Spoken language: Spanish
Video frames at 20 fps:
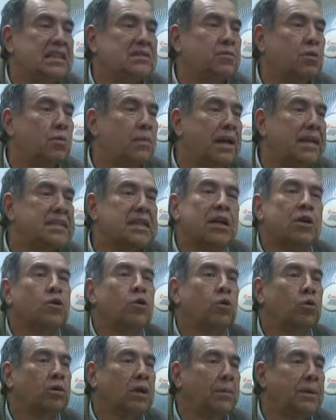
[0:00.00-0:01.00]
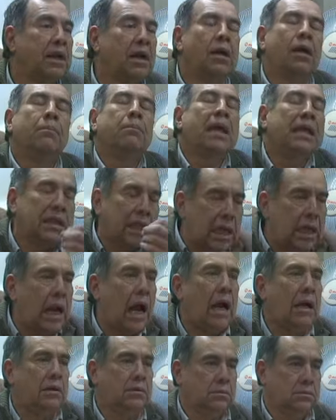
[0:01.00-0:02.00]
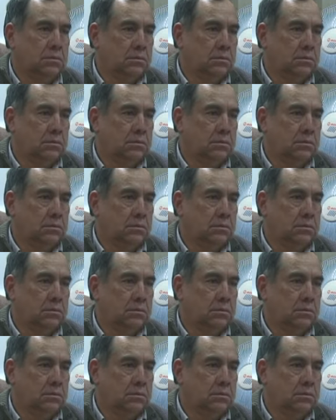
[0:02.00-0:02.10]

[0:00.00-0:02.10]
las formales, no contaminan. Mentira.